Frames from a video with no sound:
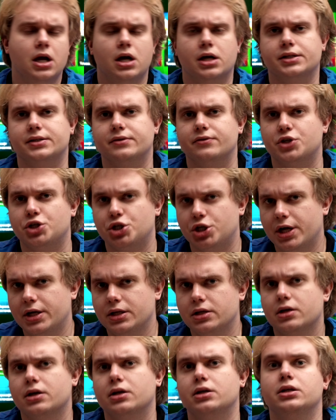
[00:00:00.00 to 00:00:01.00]

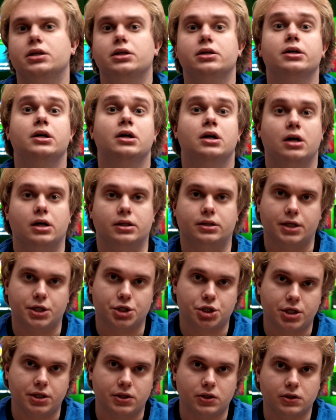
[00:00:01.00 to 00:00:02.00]
освещения и
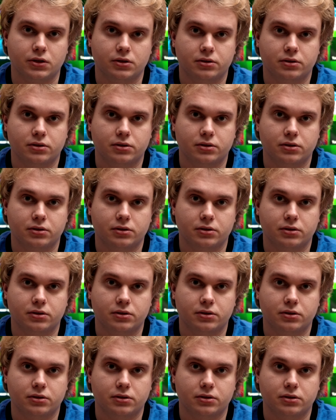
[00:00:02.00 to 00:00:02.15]
отражений.